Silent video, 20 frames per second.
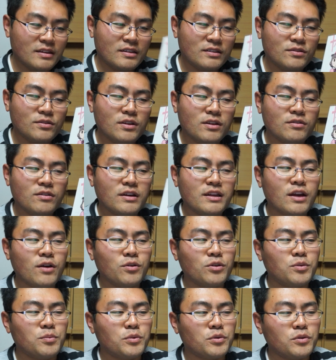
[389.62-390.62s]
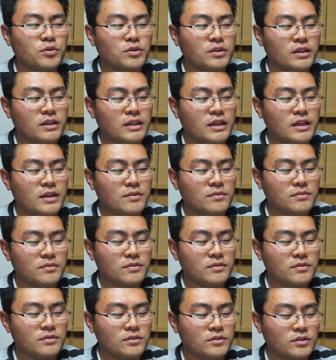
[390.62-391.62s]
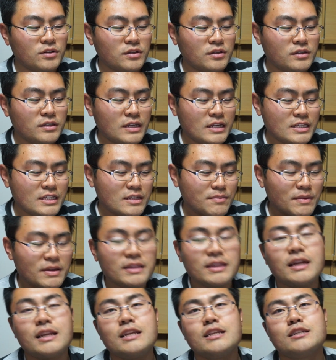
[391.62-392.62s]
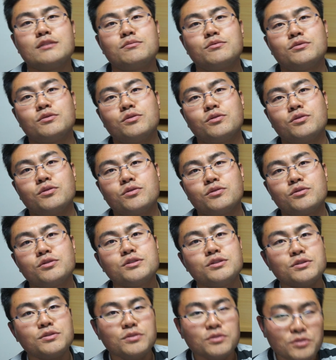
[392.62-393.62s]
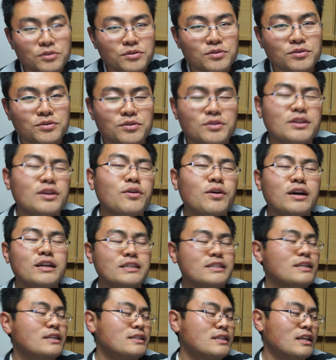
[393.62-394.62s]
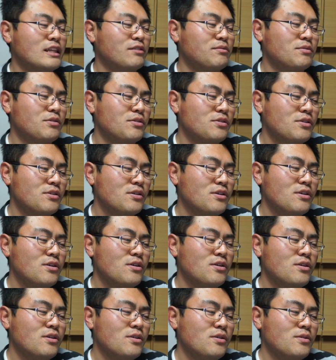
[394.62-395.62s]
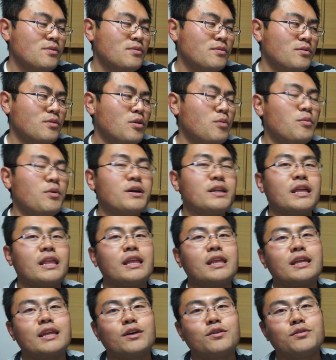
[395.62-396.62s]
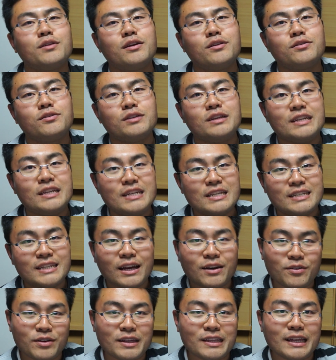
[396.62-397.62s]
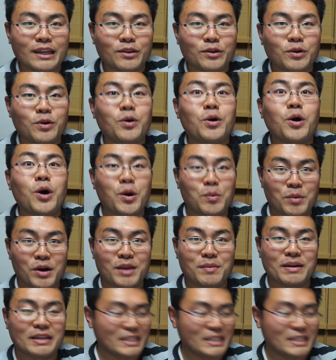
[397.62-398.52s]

それぐらいヤコとポコってね、ちょっとセンチメンタリズムをくすぐるって言ったらおかしいですけども、思い出させてくれるいい作品だと思いま